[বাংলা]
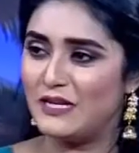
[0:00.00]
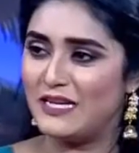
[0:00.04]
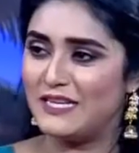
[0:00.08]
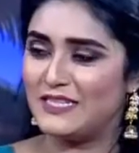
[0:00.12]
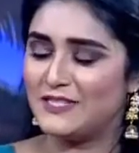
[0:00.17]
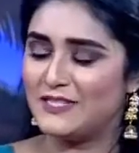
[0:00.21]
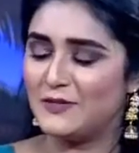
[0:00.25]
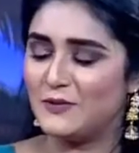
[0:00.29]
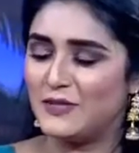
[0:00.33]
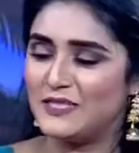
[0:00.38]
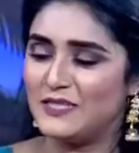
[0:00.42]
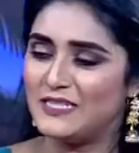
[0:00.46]
চলে
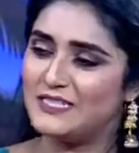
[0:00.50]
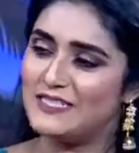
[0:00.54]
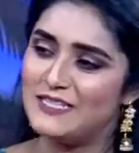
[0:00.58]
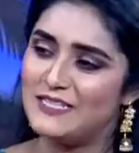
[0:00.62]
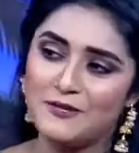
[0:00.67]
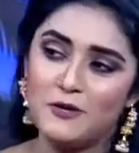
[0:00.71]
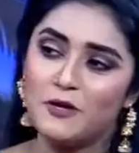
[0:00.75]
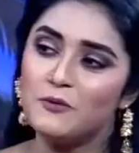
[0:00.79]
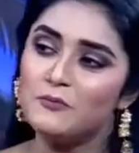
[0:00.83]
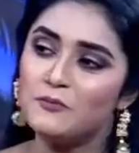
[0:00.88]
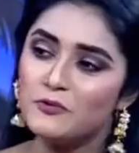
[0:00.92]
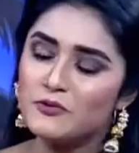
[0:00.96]
আসা হয়েছে
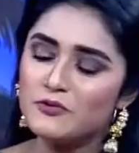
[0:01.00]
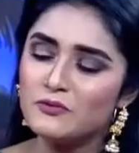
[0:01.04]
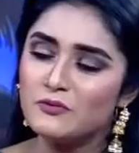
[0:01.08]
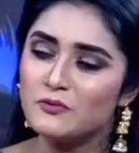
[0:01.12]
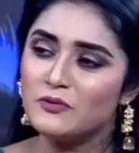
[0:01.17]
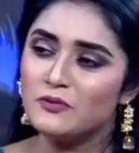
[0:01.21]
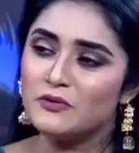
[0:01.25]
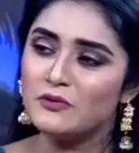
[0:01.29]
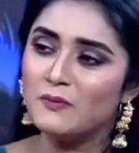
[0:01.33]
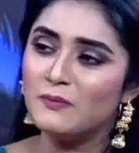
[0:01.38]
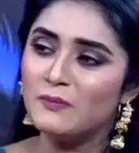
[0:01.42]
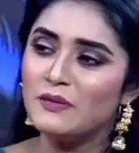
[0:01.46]
সেই গল্প
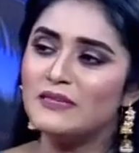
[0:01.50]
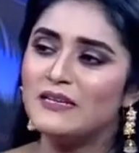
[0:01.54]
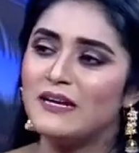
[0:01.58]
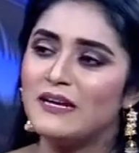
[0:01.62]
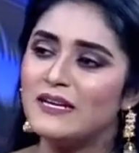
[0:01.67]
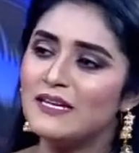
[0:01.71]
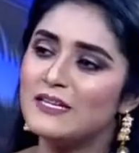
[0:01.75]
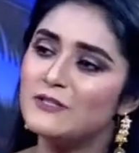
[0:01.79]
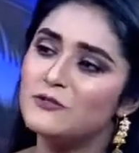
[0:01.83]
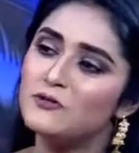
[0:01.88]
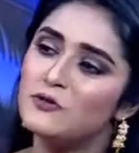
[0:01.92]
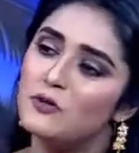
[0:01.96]
শুনবো তবে তার
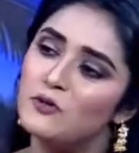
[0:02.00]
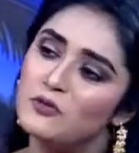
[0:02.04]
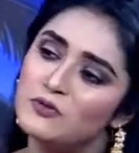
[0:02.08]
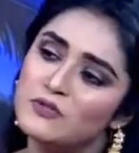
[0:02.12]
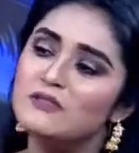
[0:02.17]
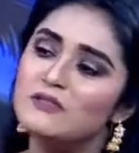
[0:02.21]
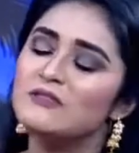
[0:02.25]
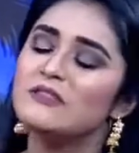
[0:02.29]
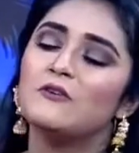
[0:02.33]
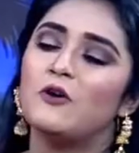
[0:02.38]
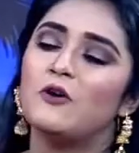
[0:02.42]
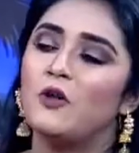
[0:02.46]
আগে
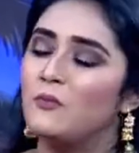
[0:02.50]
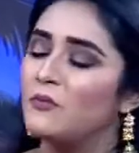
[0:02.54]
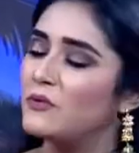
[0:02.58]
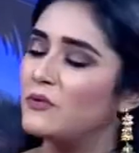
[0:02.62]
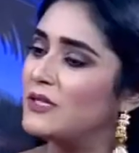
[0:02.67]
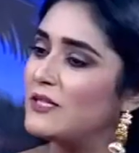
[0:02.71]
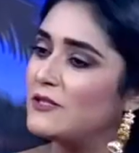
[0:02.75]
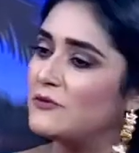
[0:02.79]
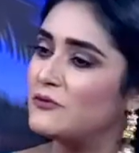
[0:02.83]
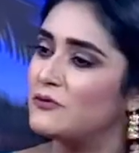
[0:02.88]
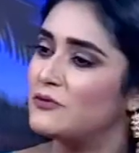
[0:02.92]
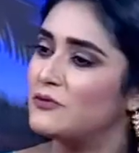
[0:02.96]
চলচ্চিত্রের
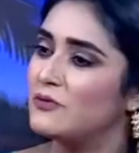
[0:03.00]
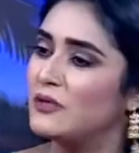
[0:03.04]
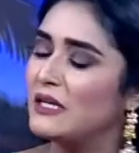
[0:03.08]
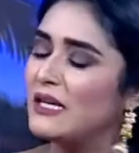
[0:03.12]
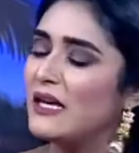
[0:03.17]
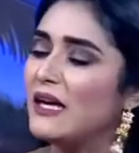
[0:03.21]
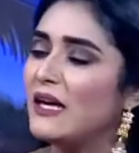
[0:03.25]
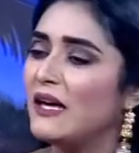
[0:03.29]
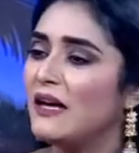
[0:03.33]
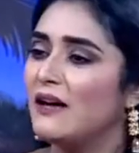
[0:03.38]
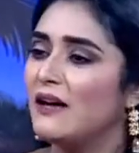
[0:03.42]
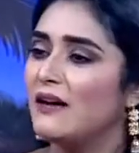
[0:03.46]
গল্পটা একটু শুনি
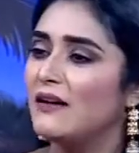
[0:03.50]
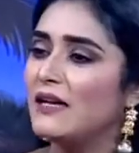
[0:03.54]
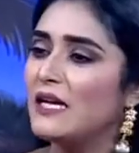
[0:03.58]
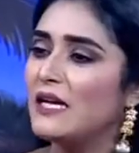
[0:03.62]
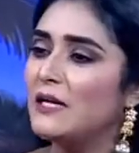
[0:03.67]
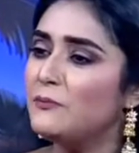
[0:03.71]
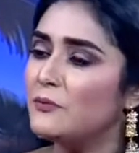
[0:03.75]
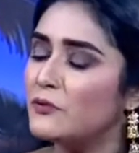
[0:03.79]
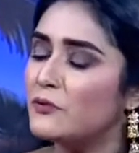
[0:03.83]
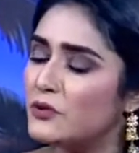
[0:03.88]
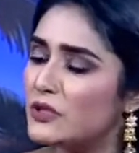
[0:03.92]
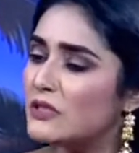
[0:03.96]

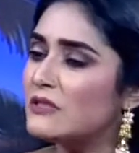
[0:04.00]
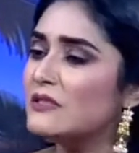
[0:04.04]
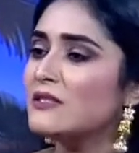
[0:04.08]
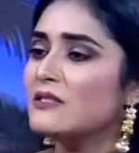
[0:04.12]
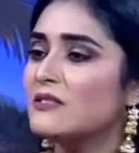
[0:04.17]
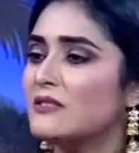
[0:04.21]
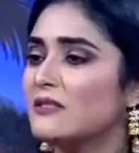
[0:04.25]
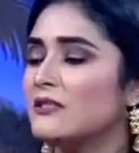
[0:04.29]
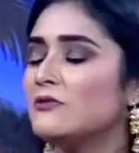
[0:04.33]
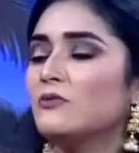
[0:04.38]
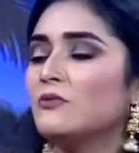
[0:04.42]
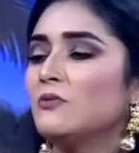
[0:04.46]
এই প্রজেক্টটার সাথে